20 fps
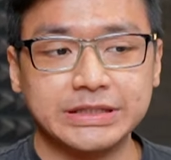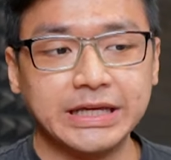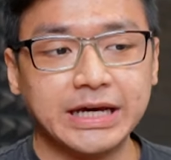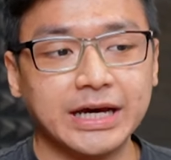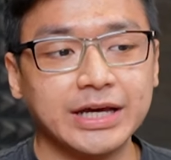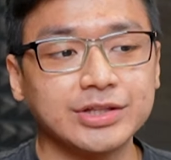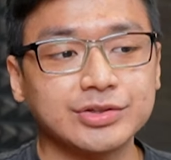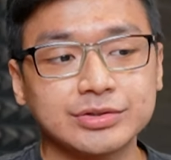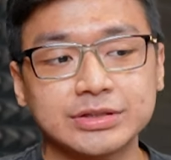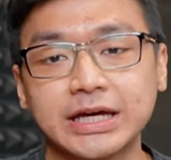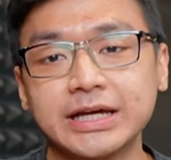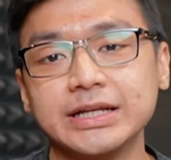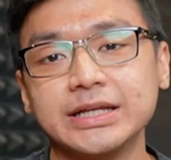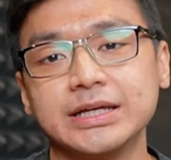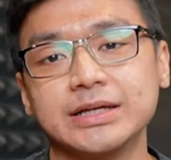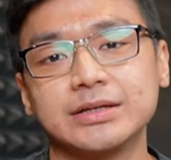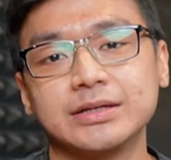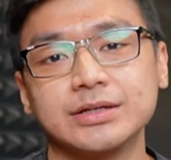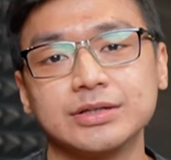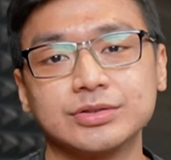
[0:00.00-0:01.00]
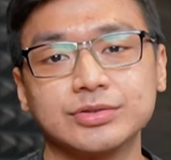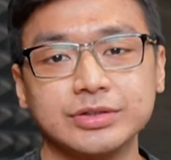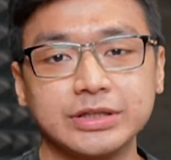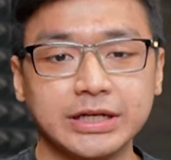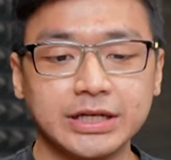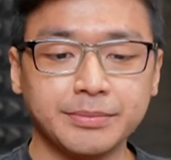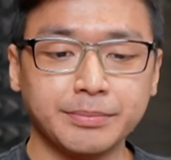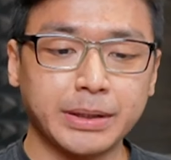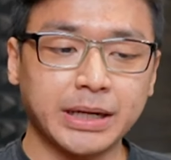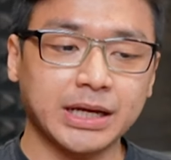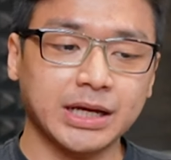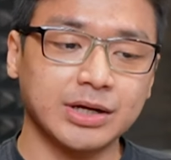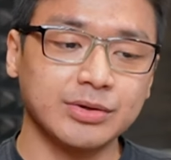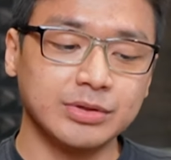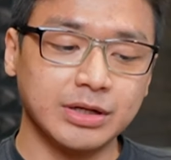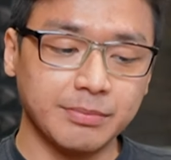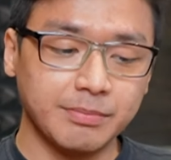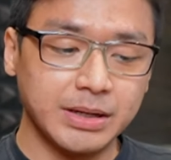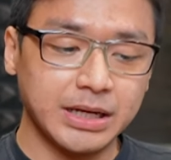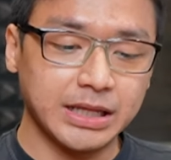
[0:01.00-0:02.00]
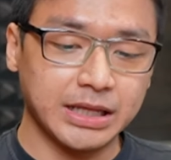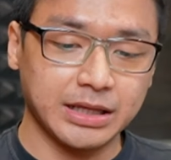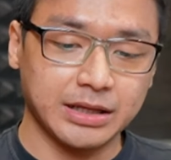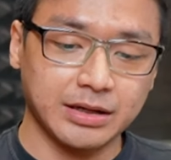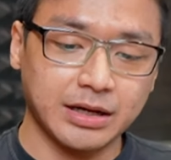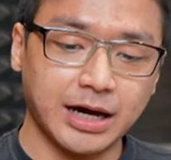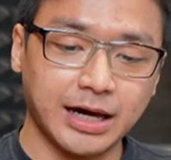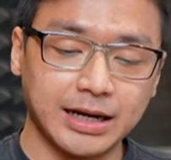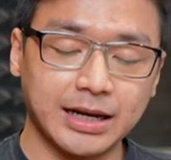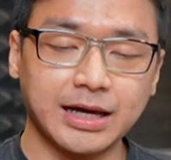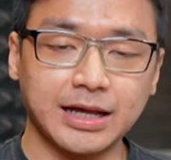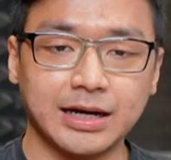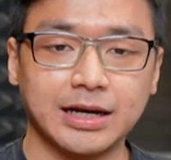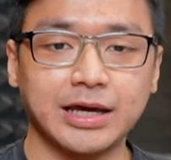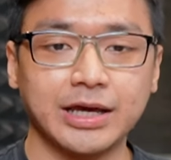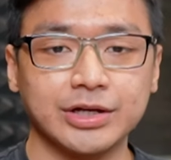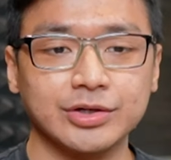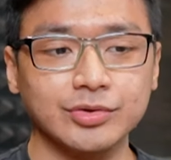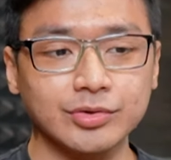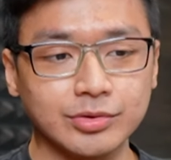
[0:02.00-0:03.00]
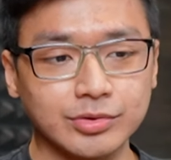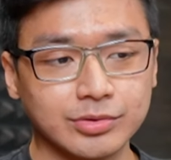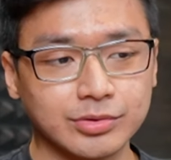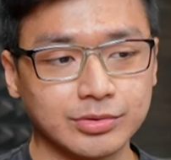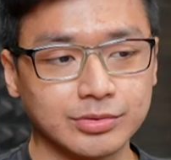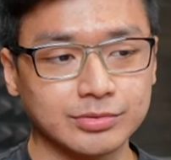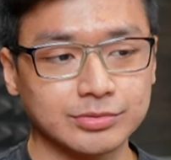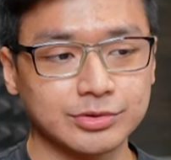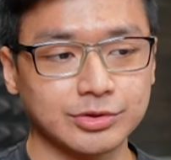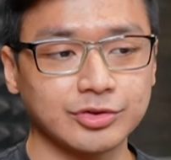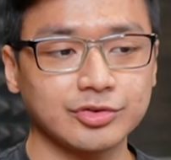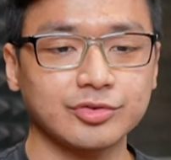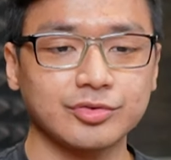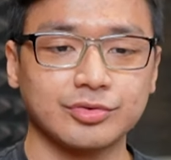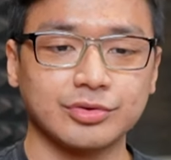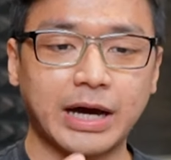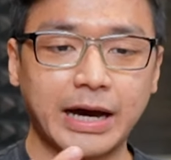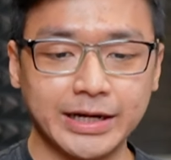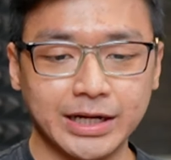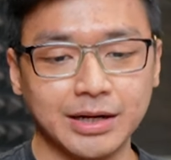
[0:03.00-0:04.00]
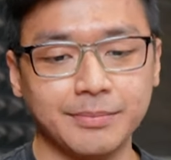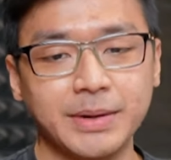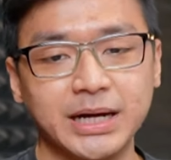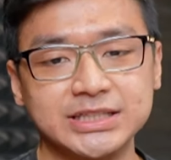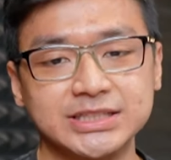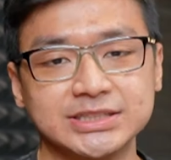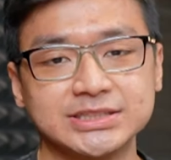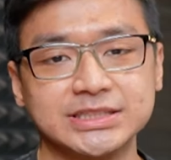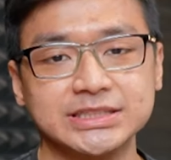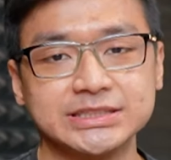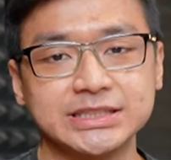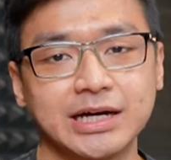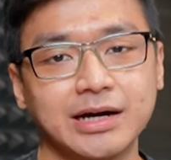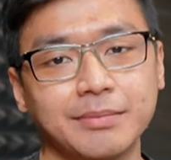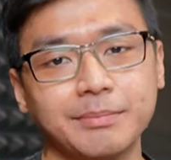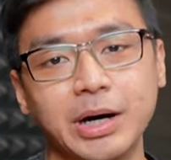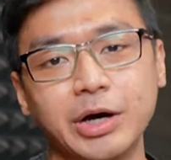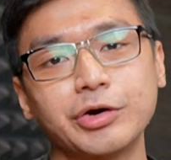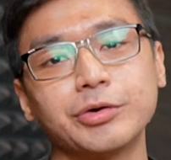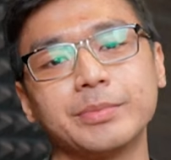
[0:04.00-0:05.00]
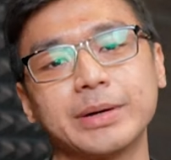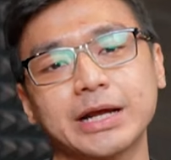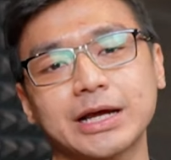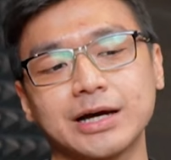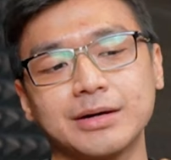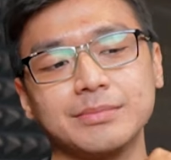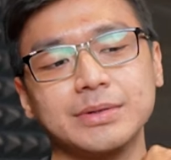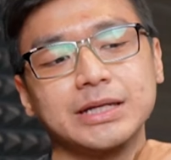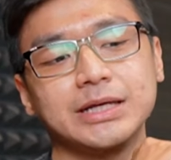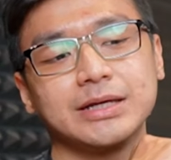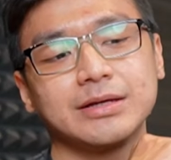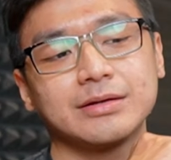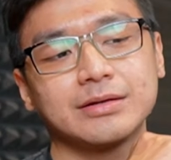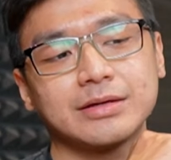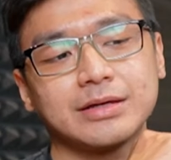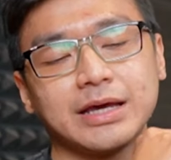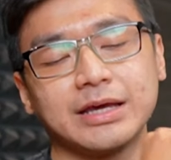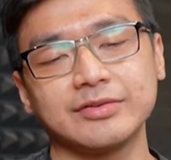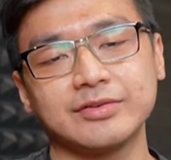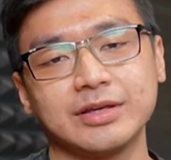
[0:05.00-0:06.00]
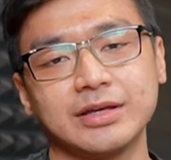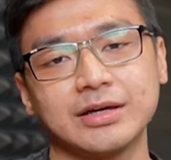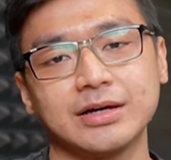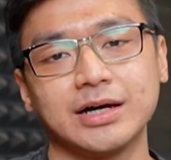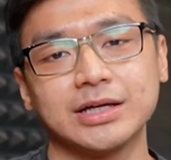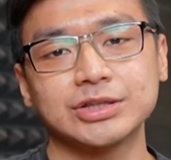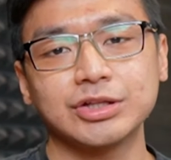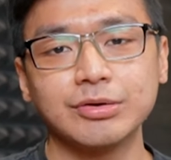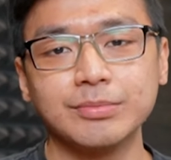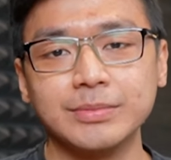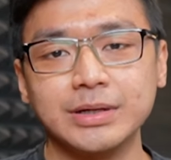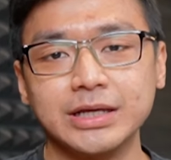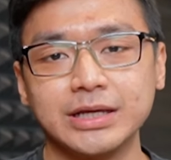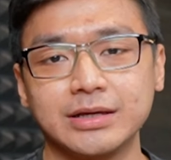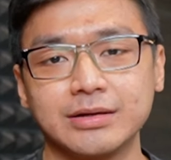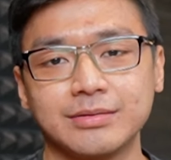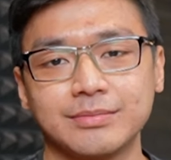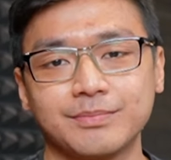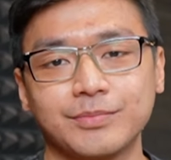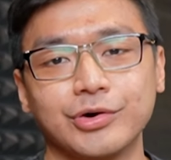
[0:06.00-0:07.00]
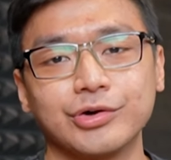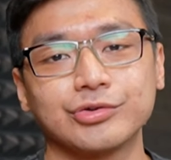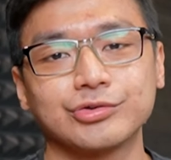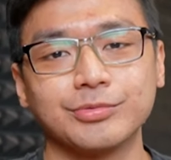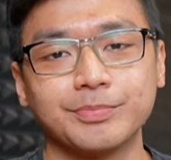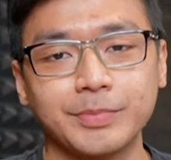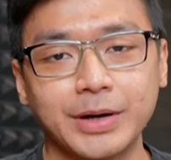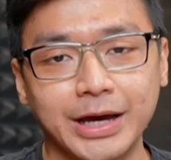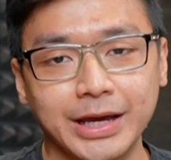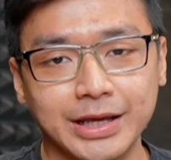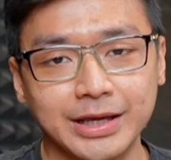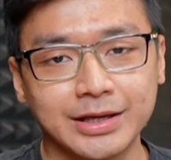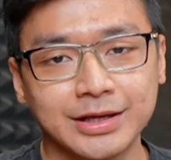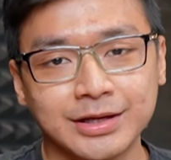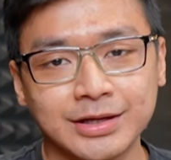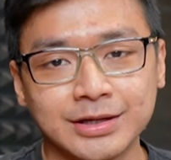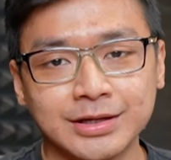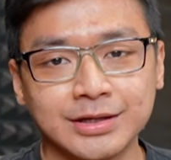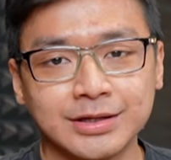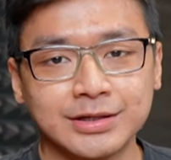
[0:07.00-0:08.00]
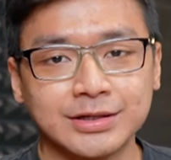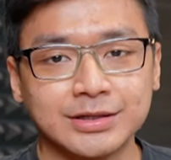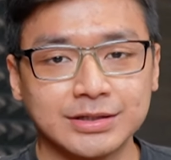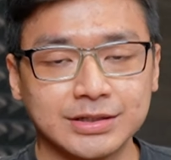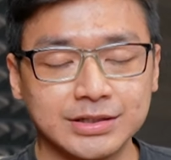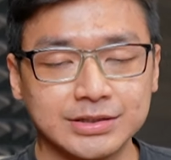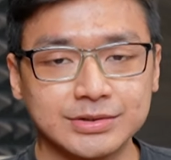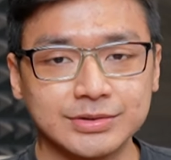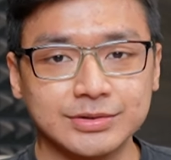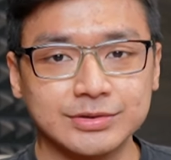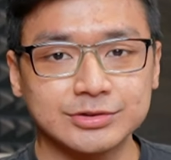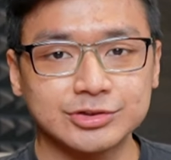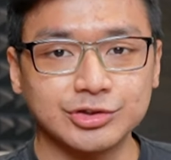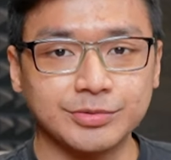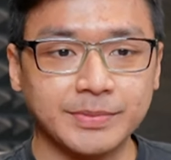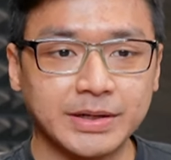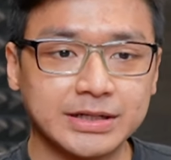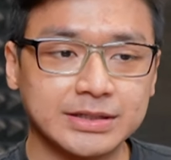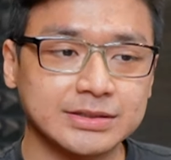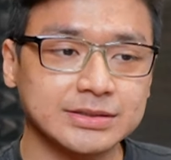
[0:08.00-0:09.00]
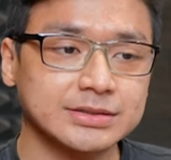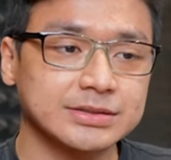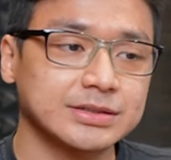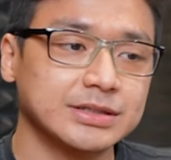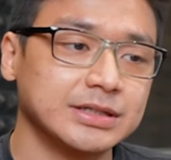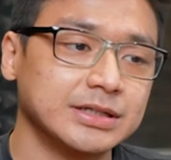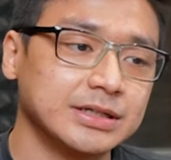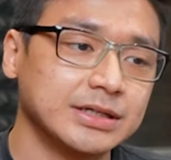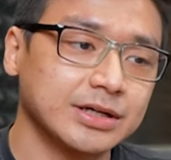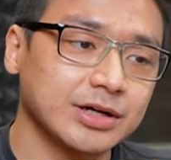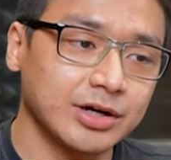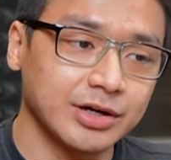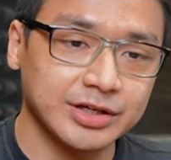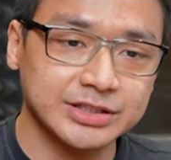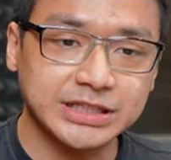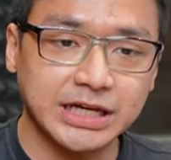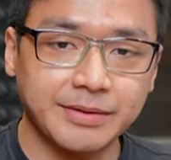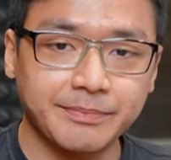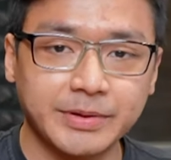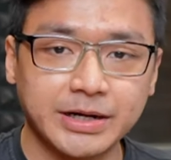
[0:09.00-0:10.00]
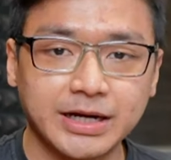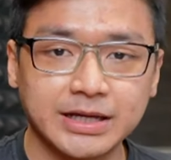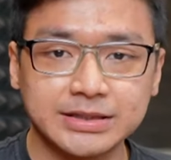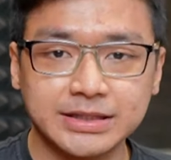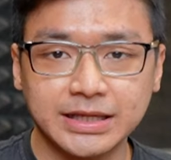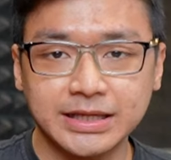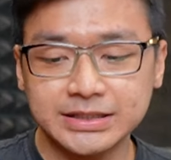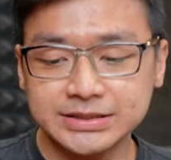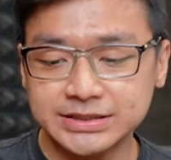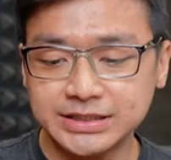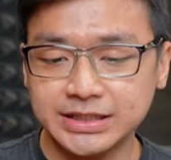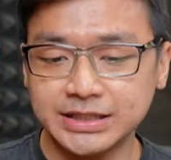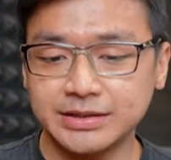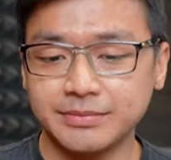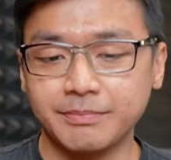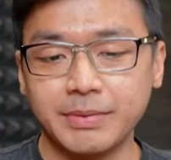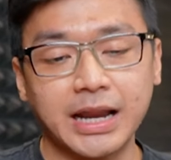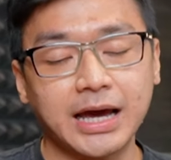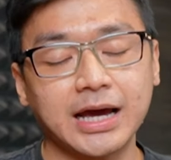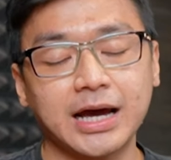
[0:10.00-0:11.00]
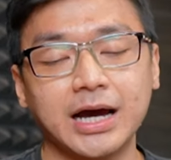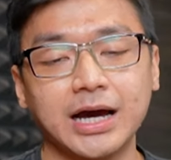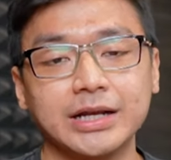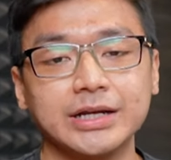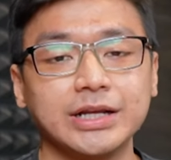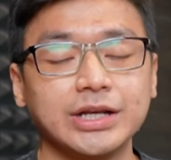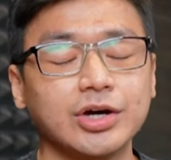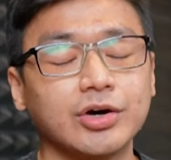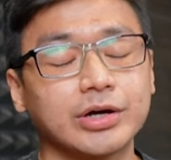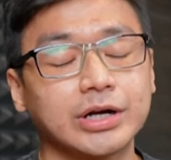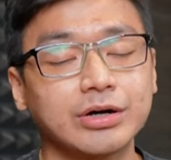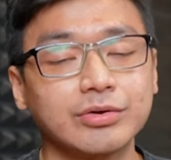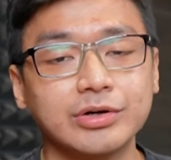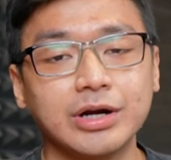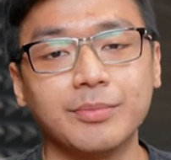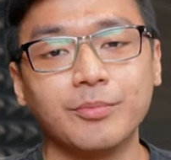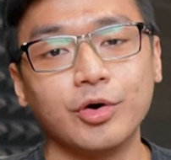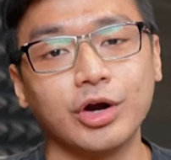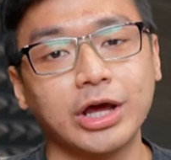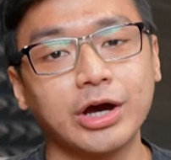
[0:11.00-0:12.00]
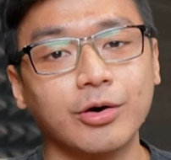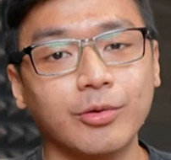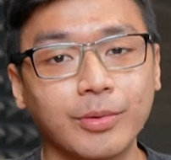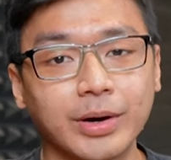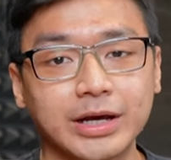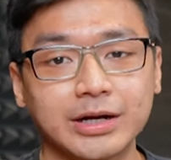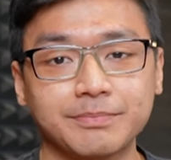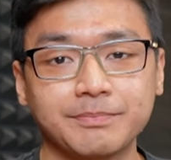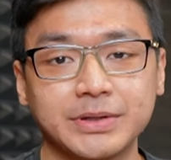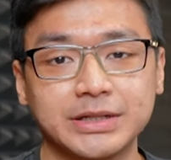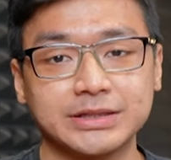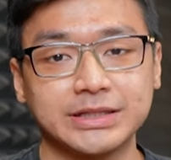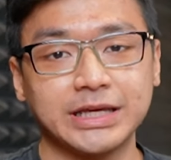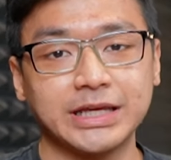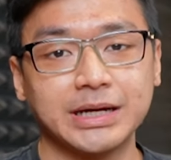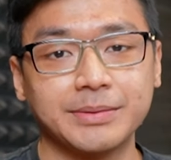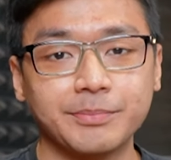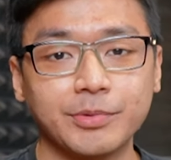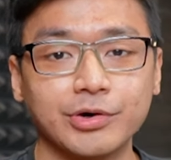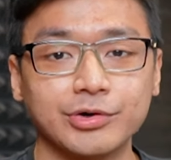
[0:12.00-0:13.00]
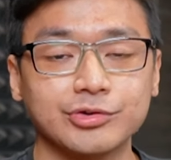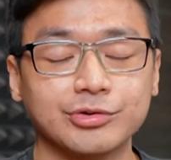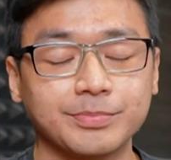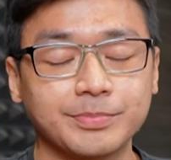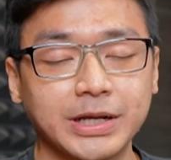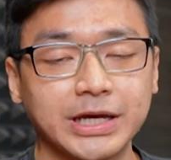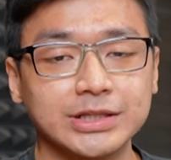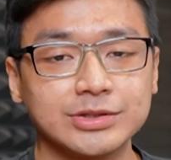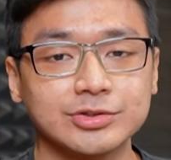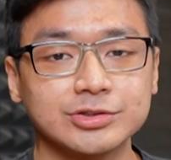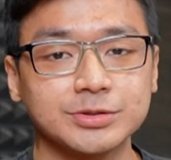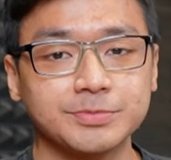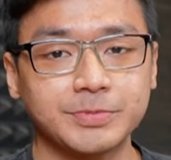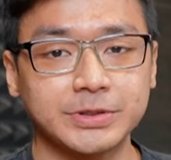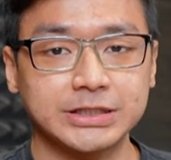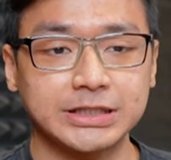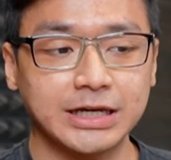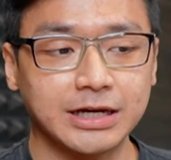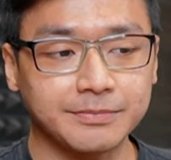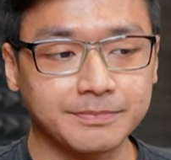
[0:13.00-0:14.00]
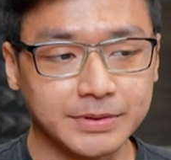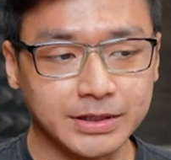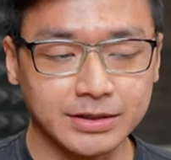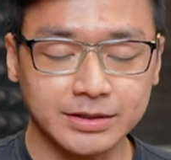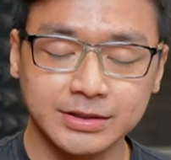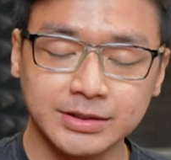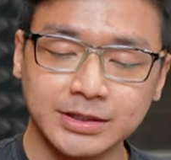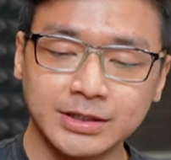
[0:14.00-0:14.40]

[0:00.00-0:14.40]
ya itu tadi gitu jadi mereka udah beli hal-hal lain dulu terus ada budget sisa baru mereka beli casing atau beli power supply gitu cuman uh, kalau saya perhatiin sih belakangan ini orang udah mulai aware pentingnya power supply itu seperti apa